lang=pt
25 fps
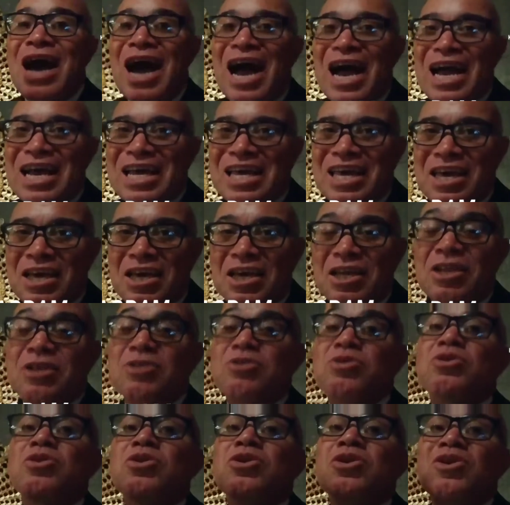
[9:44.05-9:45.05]
Aqui,
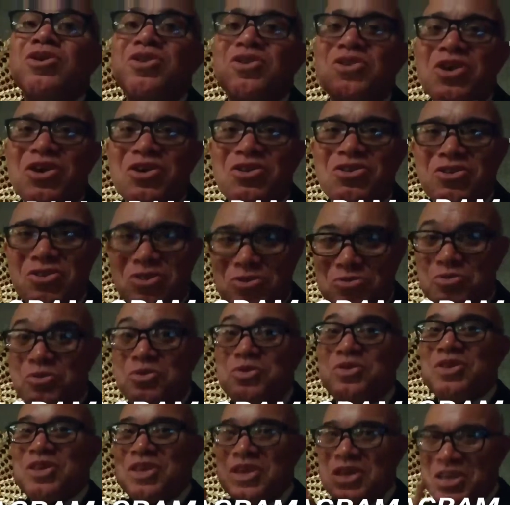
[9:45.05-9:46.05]
querido, nós
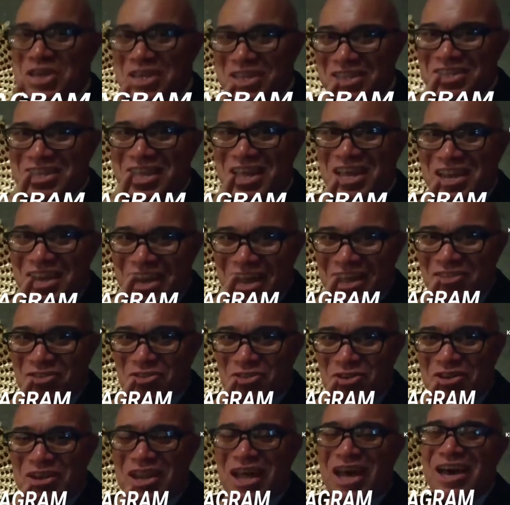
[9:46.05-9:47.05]
somos
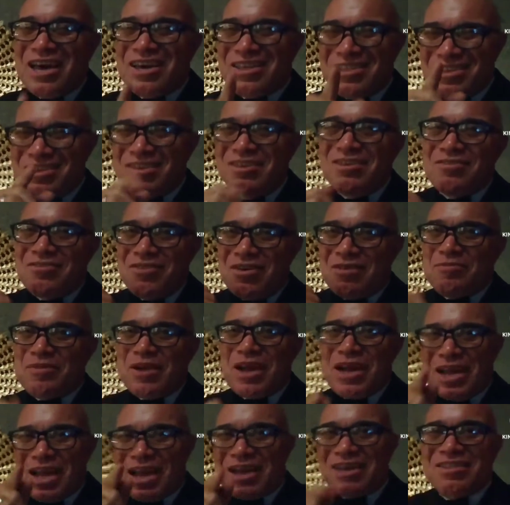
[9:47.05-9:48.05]
internacionais. Vem
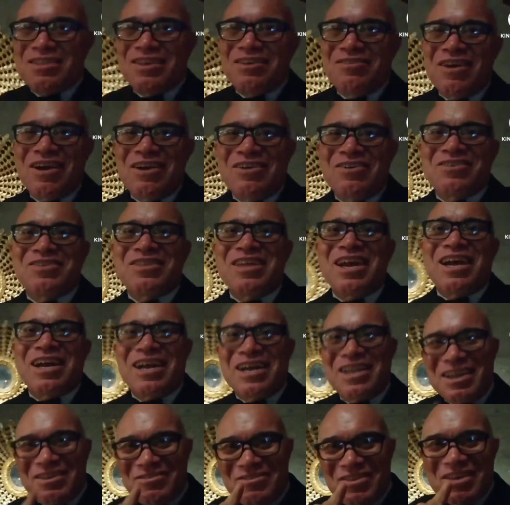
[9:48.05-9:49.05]
pra cá que você vai gostar
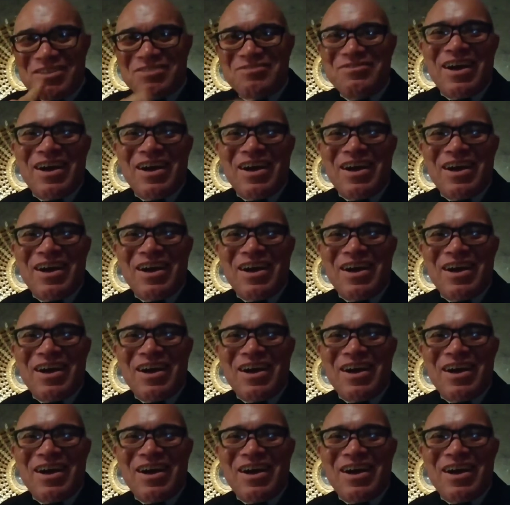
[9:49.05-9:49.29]
cada vez